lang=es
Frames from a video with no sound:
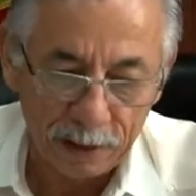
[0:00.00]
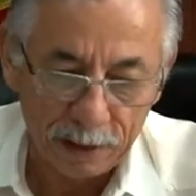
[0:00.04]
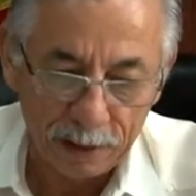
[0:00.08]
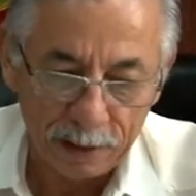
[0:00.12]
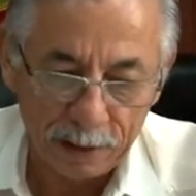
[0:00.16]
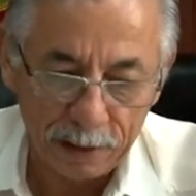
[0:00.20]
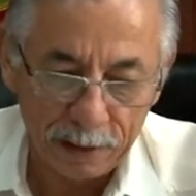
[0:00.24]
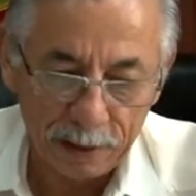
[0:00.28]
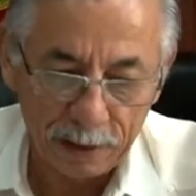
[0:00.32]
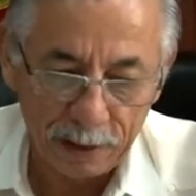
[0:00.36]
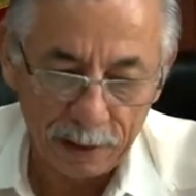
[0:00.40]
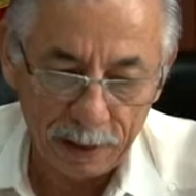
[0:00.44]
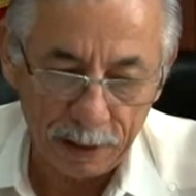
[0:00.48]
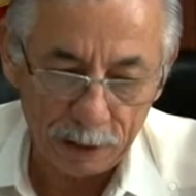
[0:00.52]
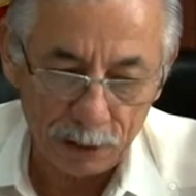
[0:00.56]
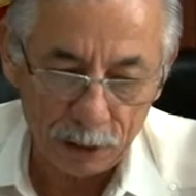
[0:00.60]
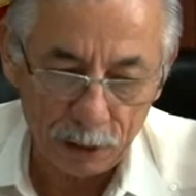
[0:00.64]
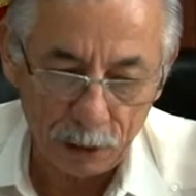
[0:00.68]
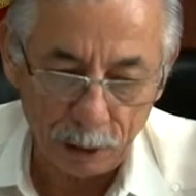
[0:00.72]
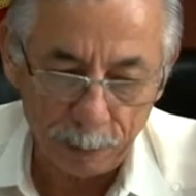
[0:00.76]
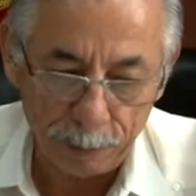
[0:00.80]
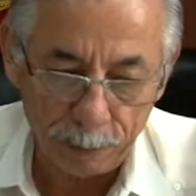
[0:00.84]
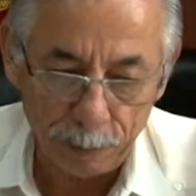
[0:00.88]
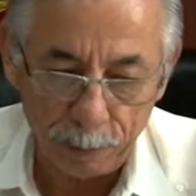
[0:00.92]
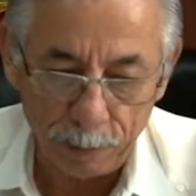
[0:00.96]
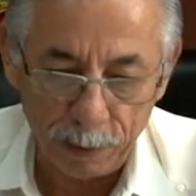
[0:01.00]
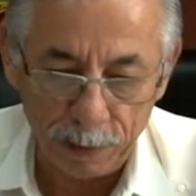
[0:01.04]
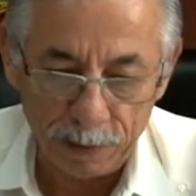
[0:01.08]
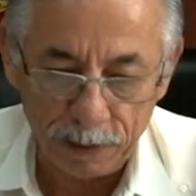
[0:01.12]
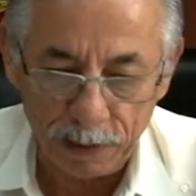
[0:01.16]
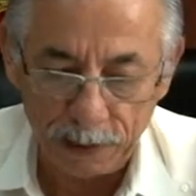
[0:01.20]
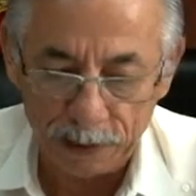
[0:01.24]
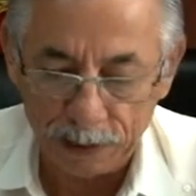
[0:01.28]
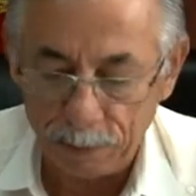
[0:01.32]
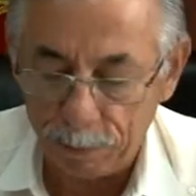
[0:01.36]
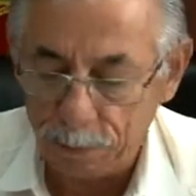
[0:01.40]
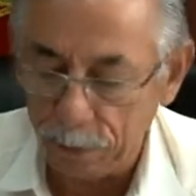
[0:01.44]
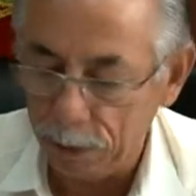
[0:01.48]
y eso
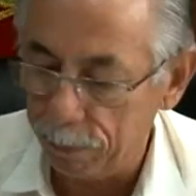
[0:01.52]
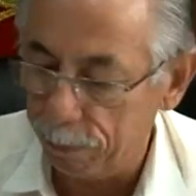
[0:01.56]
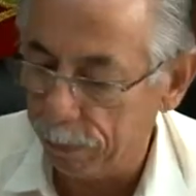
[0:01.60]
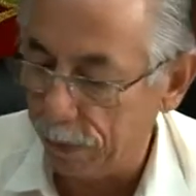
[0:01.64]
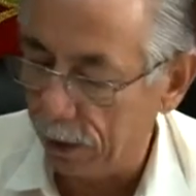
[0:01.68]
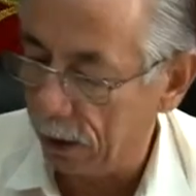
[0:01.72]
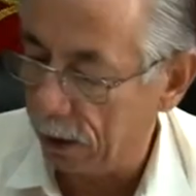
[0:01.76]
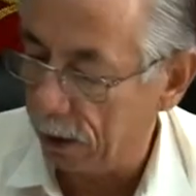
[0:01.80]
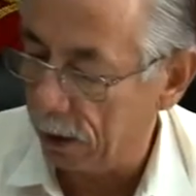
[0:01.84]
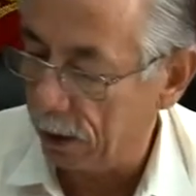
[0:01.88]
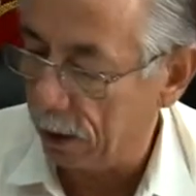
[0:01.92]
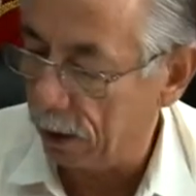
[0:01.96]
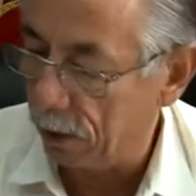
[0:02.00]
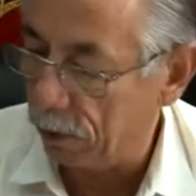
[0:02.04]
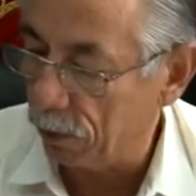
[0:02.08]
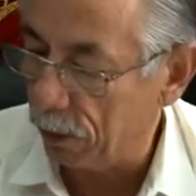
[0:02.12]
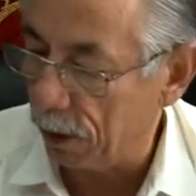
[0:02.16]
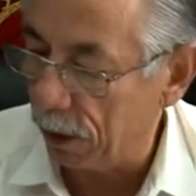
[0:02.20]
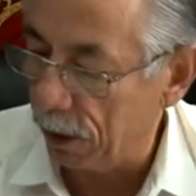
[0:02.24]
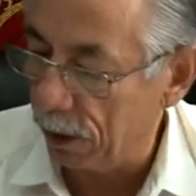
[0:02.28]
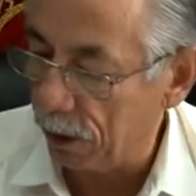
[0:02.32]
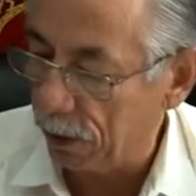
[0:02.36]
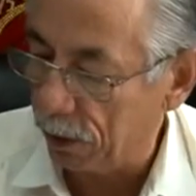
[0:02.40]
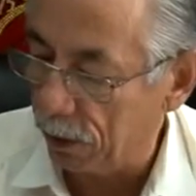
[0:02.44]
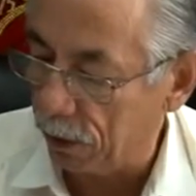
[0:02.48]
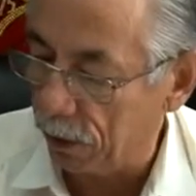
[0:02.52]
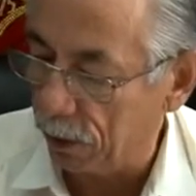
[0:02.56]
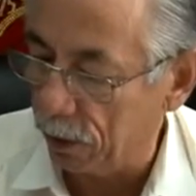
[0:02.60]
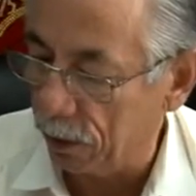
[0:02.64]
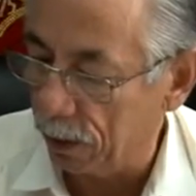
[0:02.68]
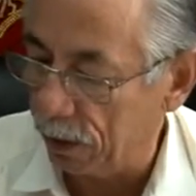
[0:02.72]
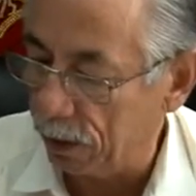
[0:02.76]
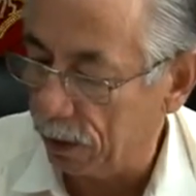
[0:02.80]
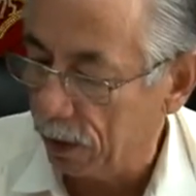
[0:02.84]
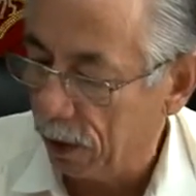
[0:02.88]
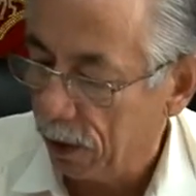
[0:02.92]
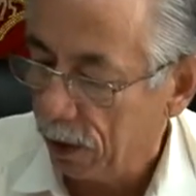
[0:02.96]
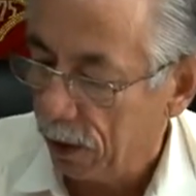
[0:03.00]
aprovechan también para hacer algunas
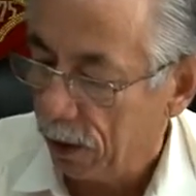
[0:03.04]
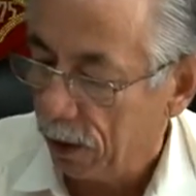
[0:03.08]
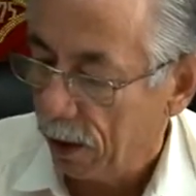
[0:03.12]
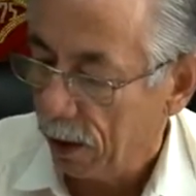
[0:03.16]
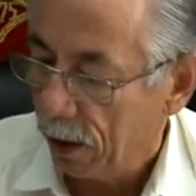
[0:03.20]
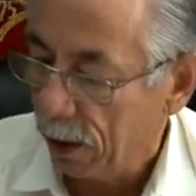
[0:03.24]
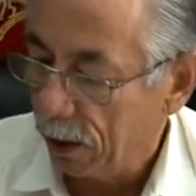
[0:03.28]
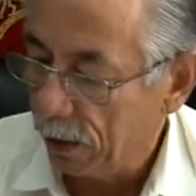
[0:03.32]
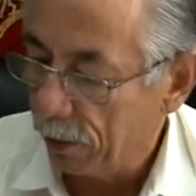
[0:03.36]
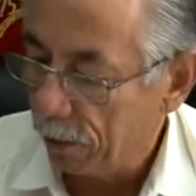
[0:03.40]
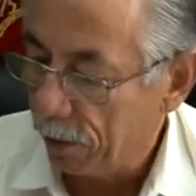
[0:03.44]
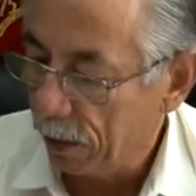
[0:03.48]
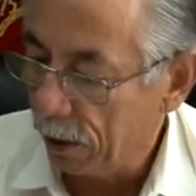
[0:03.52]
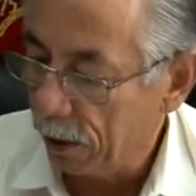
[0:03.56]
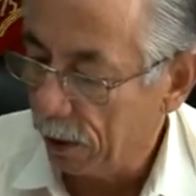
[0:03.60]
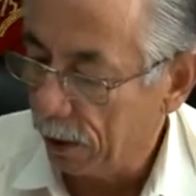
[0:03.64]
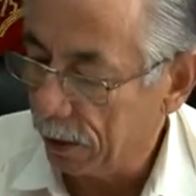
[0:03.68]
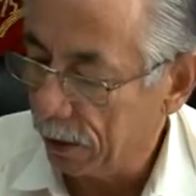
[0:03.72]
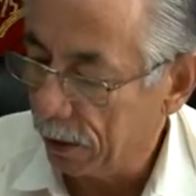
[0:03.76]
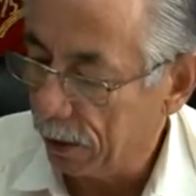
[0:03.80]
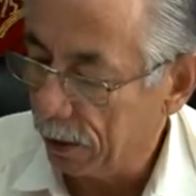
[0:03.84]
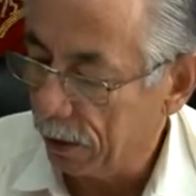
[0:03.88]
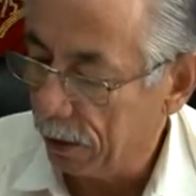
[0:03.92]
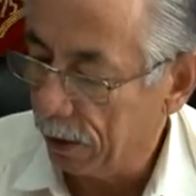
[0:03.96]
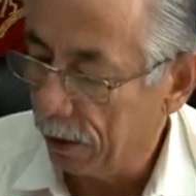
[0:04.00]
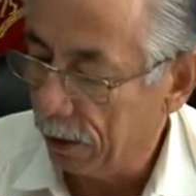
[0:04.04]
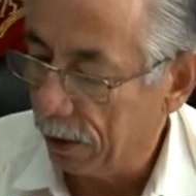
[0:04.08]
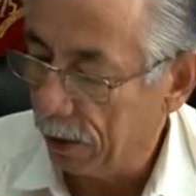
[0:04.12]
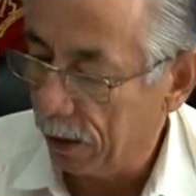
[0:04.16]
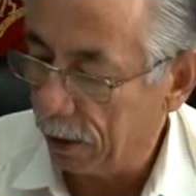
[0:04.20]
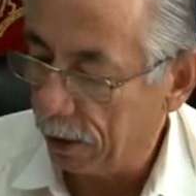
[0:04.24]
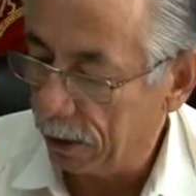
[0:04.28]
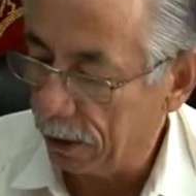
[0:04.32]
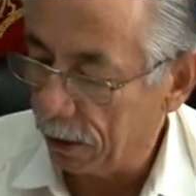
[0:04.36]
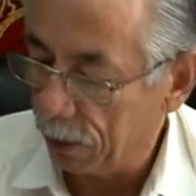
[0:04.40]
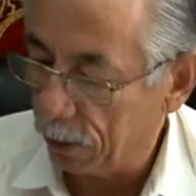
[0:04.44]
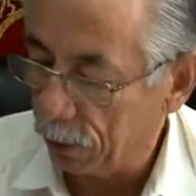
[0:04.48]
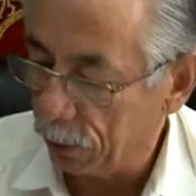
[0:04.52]
gestiones a nivel de la
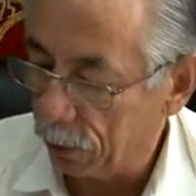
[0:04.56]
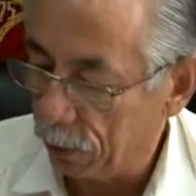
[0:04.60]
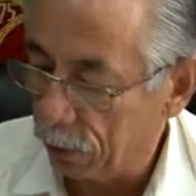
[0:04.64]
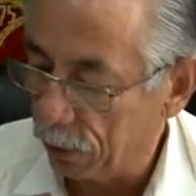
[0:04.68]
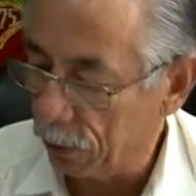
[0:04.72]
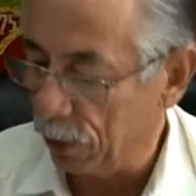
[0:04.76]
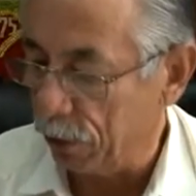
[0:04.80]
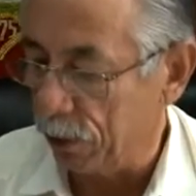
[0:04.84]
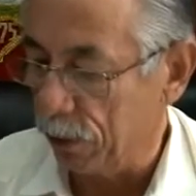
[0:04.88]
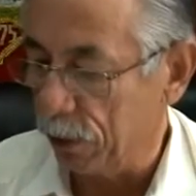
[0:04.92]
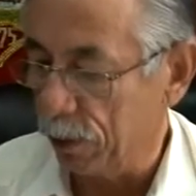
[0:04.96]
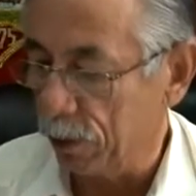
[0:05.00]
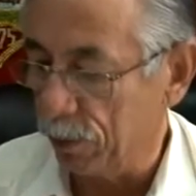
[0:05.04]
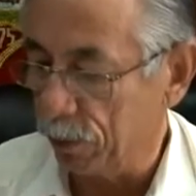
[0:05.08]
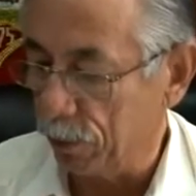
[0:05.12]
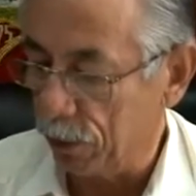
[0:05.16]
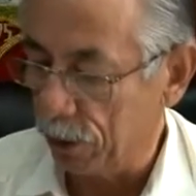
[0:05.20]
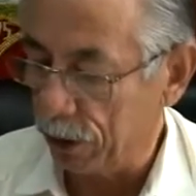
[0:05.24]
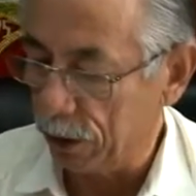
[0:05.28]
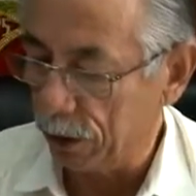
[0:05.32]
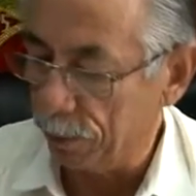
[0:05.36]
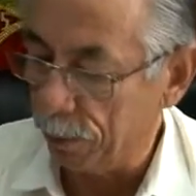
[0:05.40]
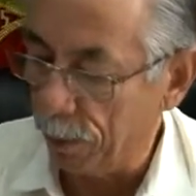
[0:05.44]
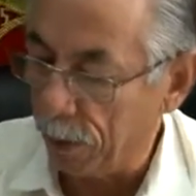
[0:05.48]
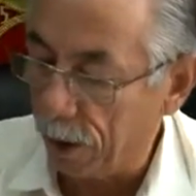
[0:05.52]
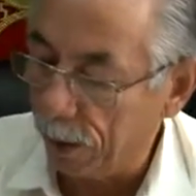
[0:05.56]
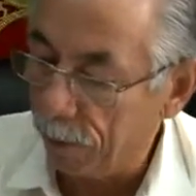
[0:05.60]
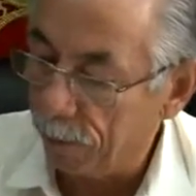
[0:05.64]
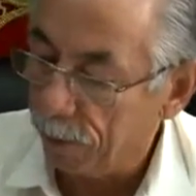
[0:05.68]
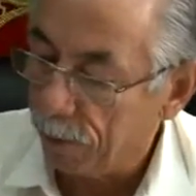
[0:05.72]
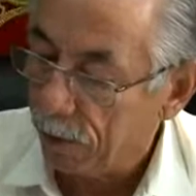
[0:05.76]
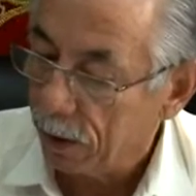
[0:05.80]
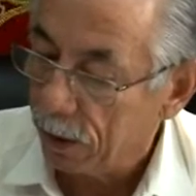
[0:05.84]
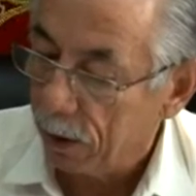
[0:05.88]
institución municipal.